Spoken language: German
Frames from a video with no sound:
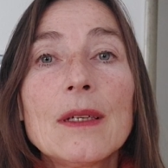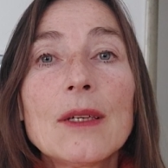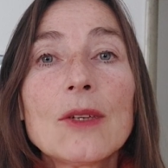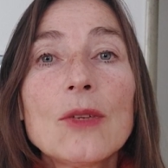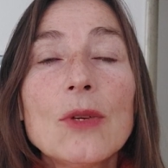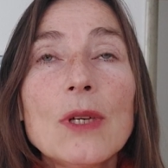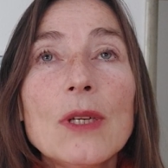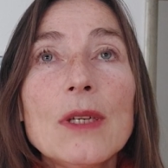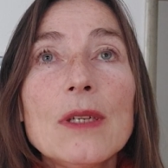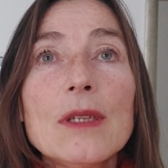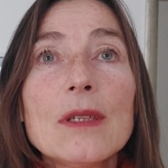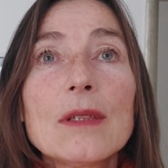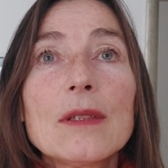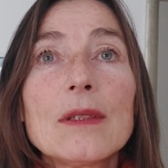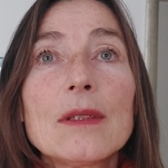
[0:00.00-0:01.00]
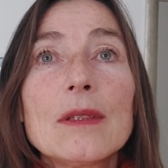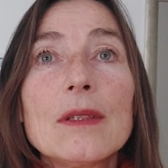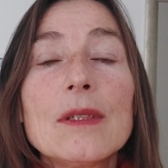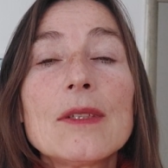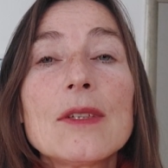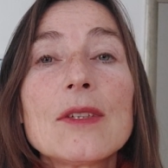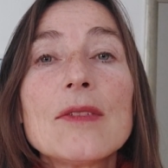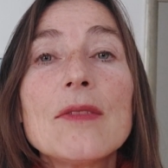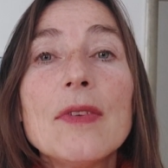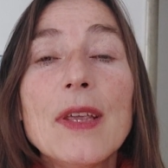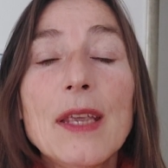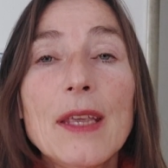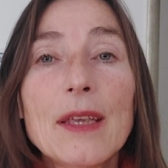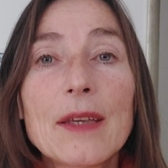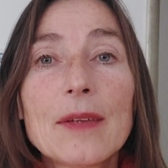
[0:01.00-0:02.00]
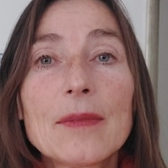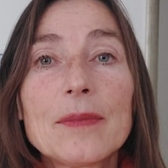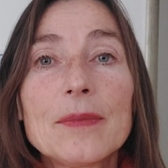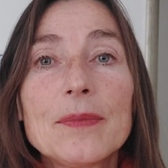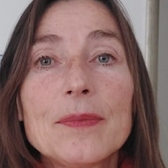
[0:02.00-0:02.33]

Natürlich ist es ein Weg.